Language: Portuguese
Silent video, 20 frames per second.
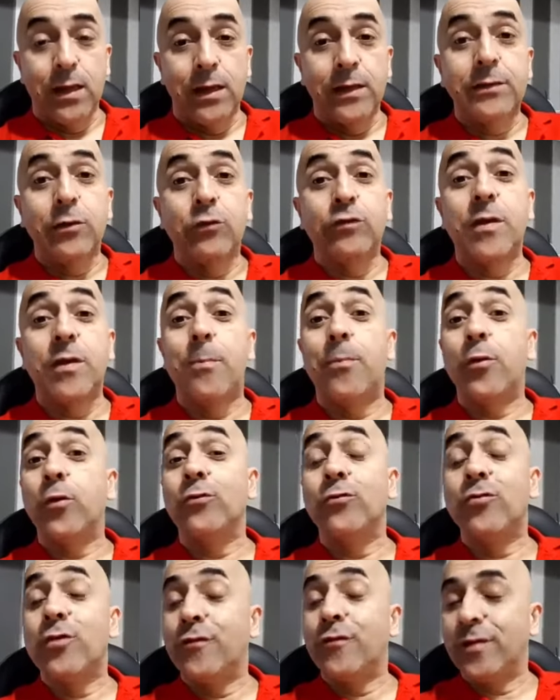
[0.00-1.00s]
Então, se a
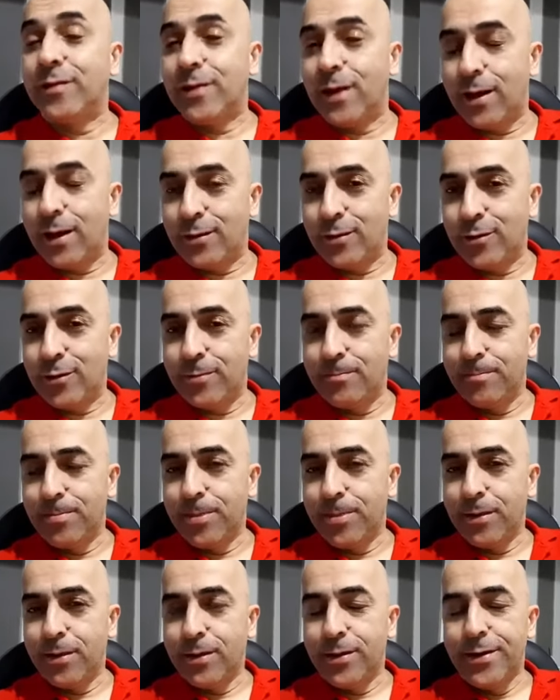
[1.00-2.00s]
produtividade
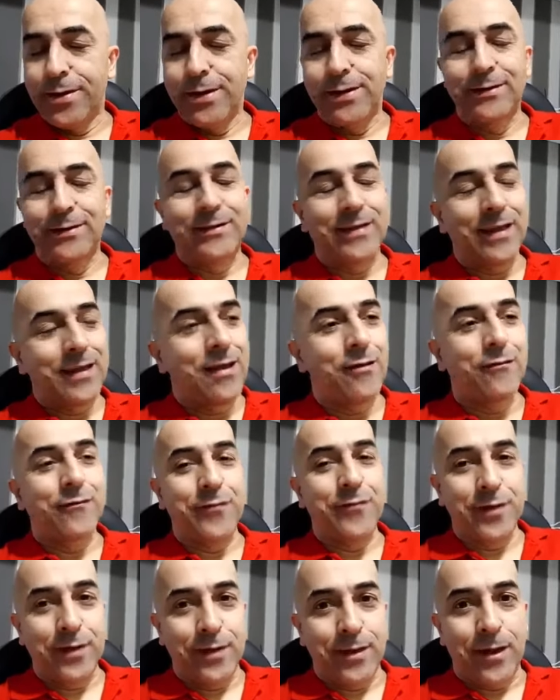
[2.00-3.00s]
tem a
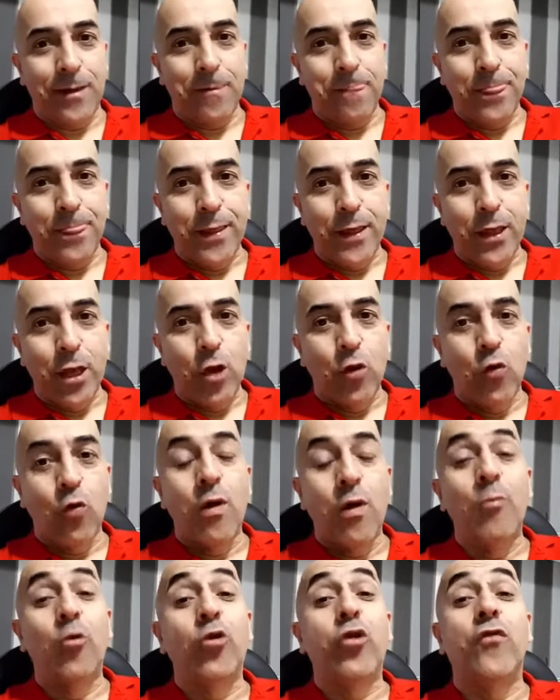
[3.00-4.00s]
ver
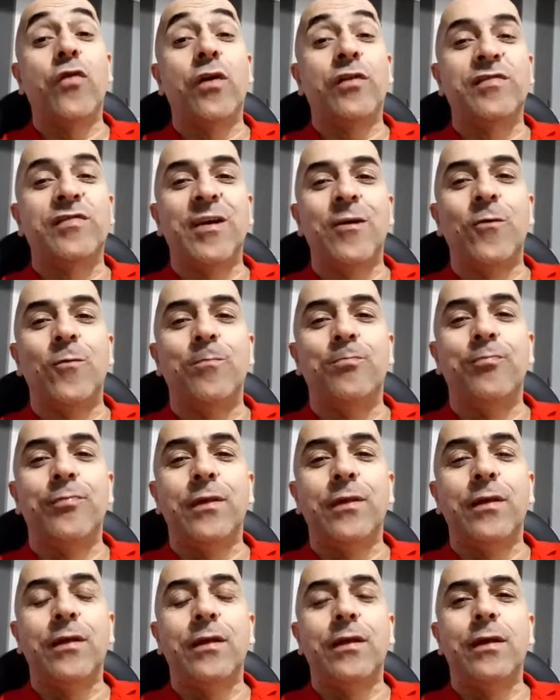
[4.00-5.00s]
com a motivação,
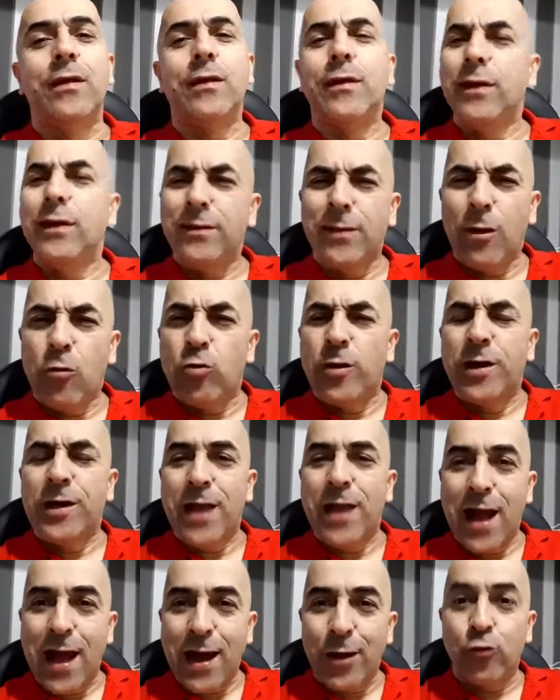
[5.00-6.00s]
que tal
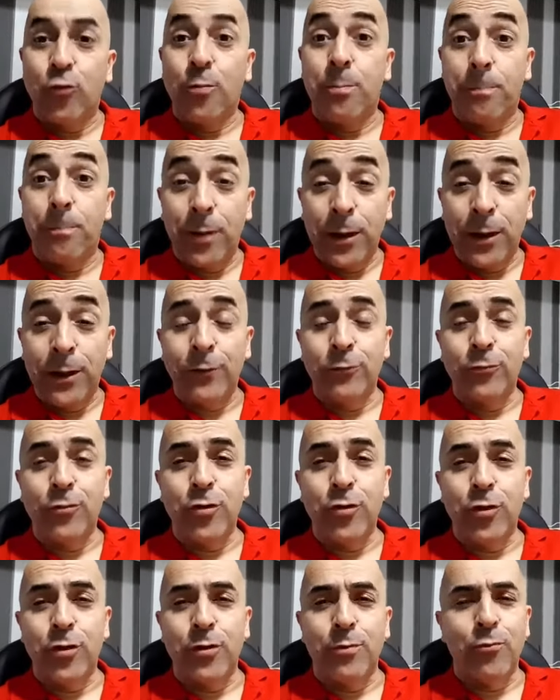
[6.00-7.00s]
criar um plano
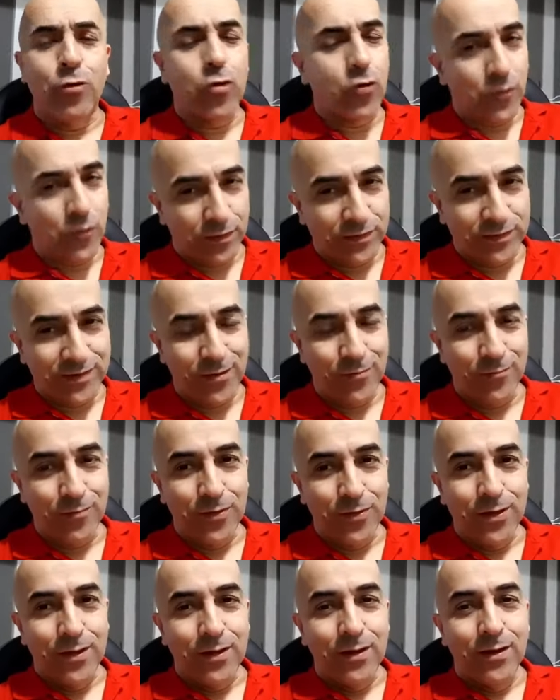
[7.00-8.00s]
de motivação
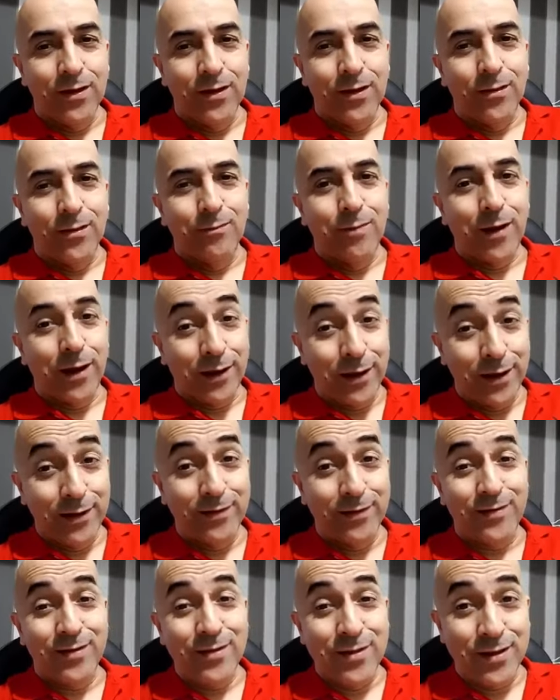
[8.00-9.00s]
para
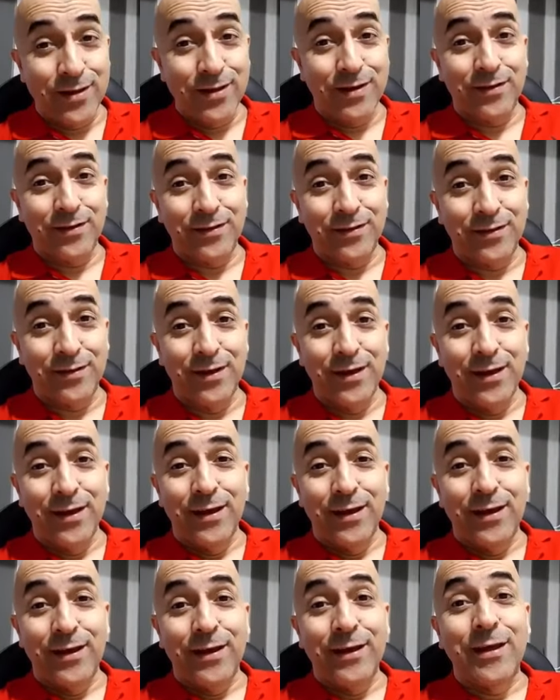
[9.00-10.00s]
aqueles dias
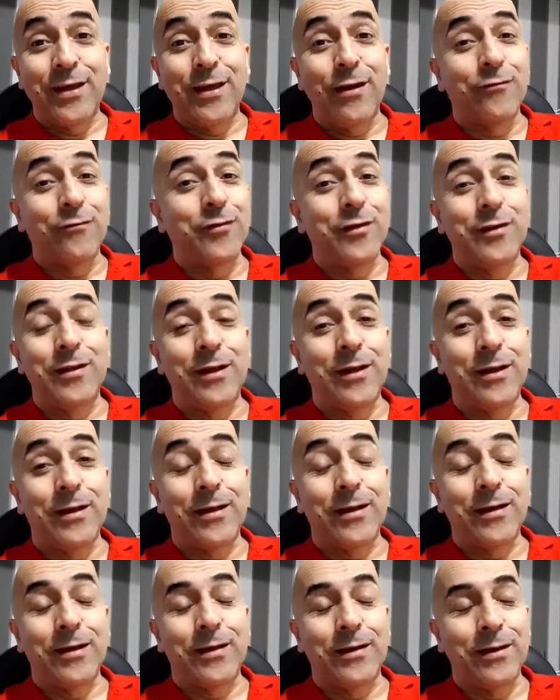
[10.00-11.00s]
em que a
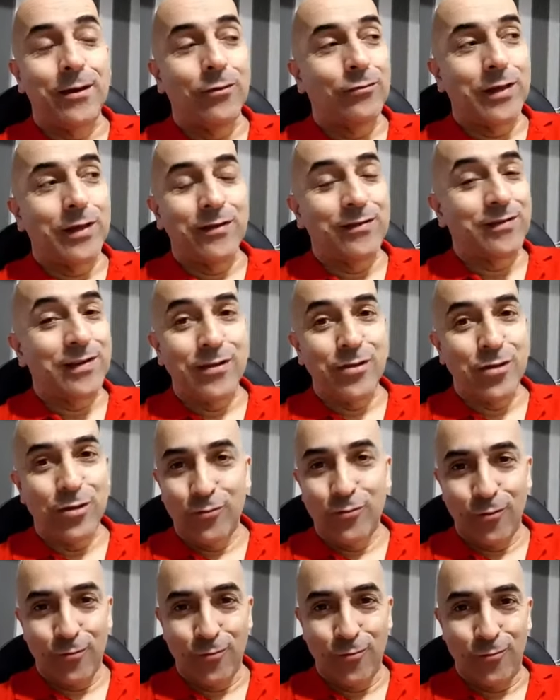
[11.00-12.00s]
vida não tem
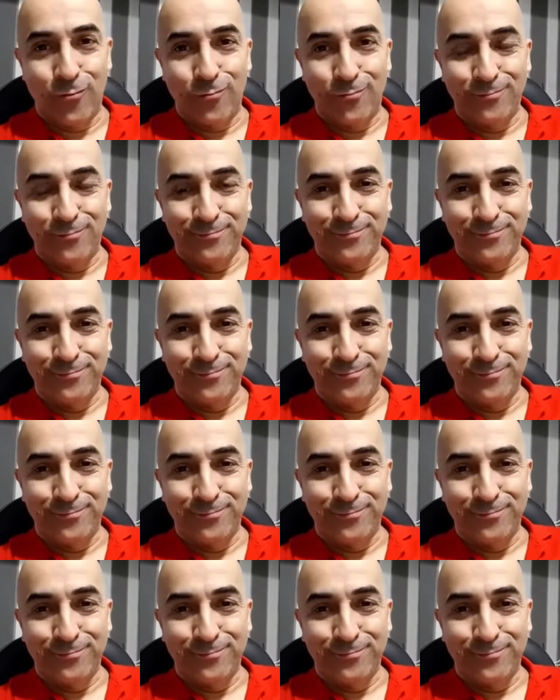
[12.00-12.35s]
sentido algum?